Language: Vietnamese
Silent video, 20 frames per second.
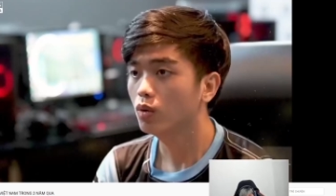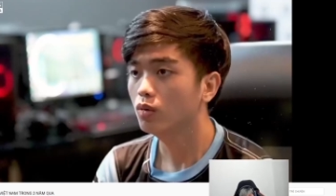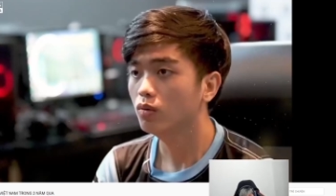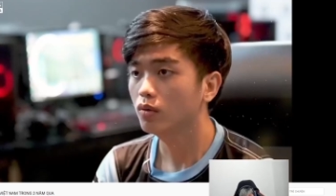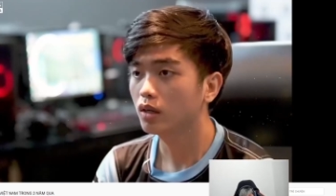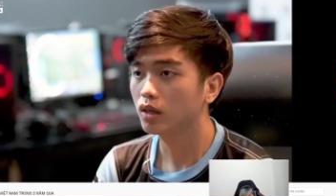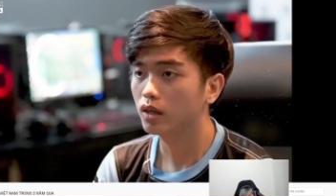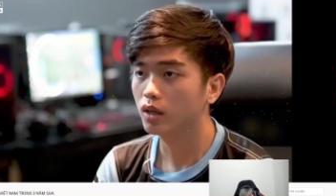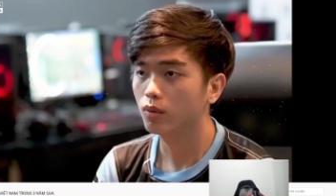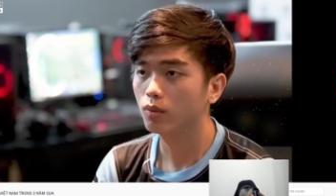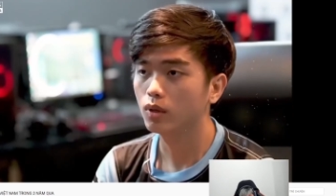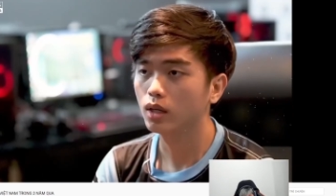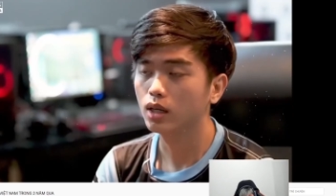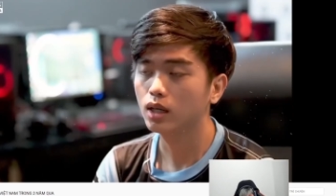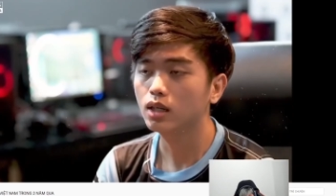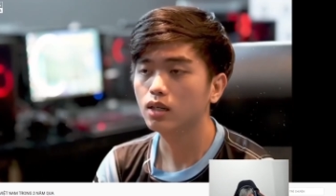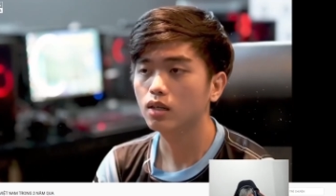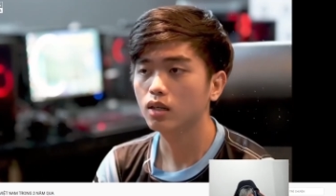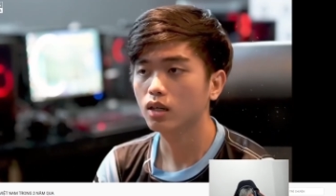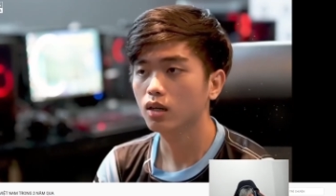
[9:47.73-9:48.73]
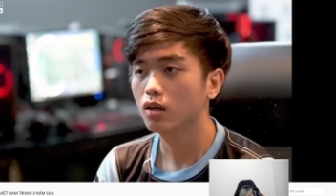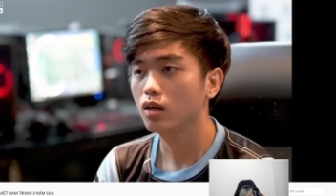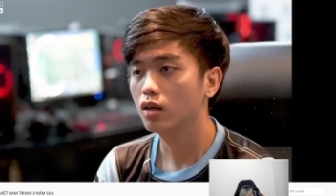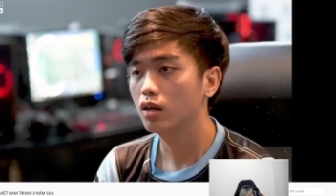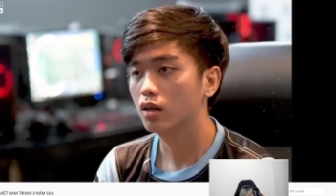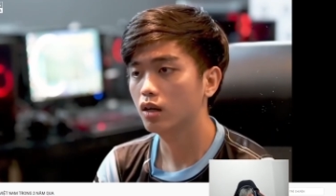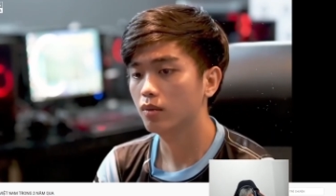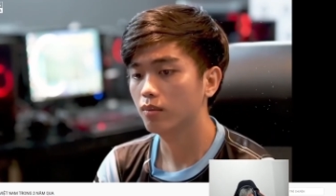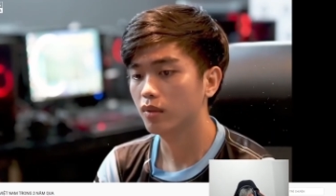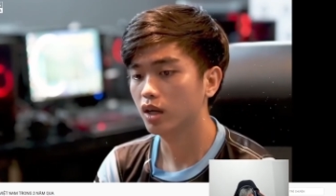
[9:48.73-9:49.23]
tỏ ra ngán ngẩm về chủ
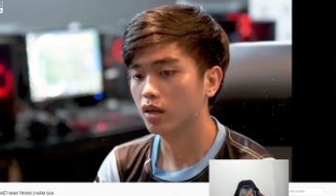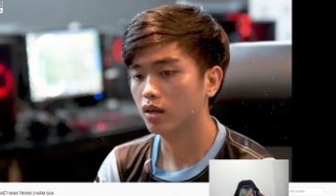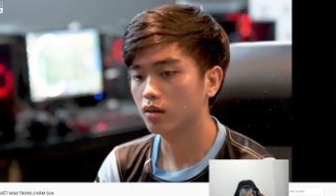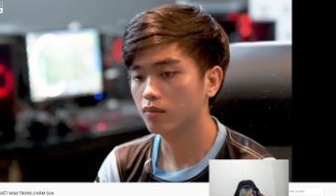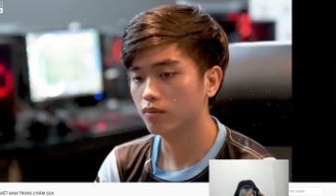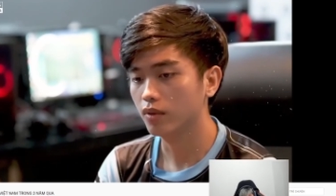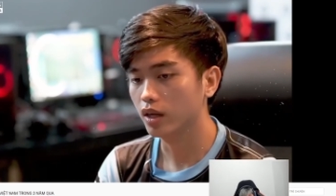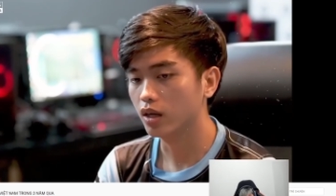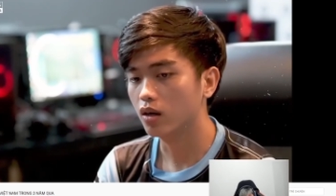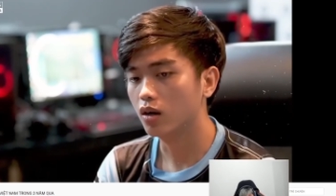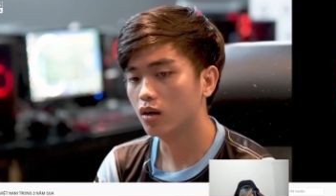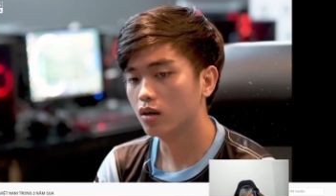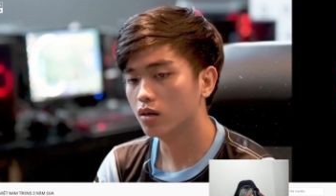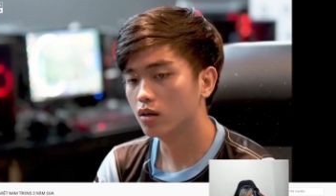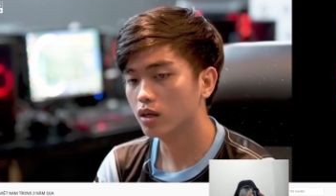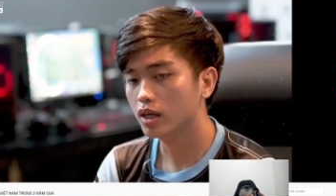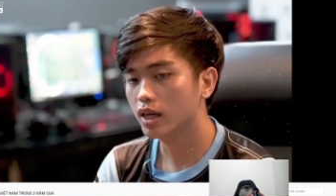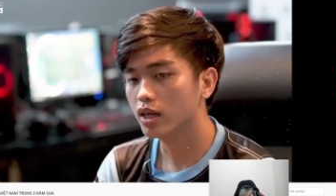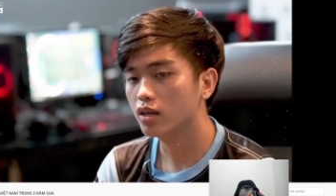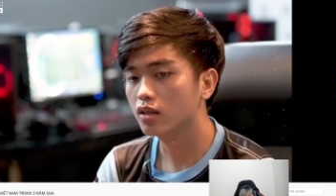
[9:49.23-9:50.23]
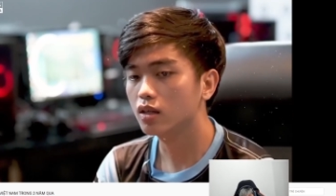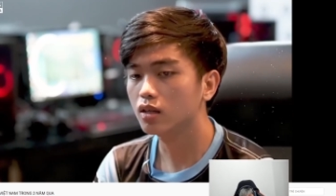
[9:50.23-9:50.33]
cũ. Sự việc chỉ phần